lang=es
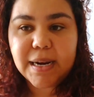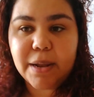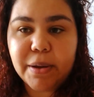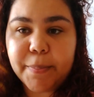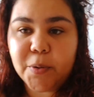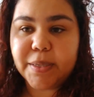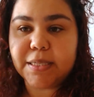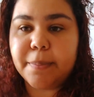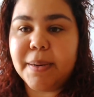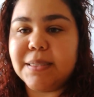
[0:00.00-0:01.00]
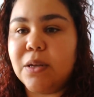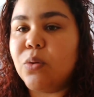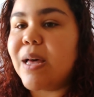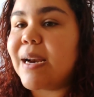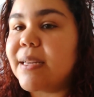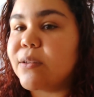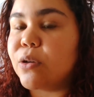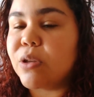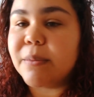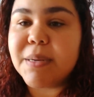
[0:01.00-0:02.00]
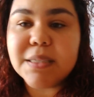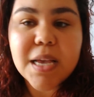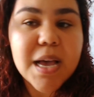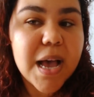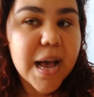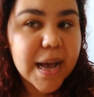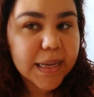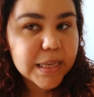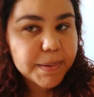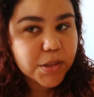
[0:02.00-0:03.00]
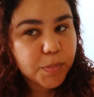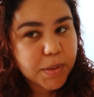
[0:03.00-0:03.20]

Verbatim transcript: y la voy a aprovechar para saludar y todo lo demás. Aquí viendo mi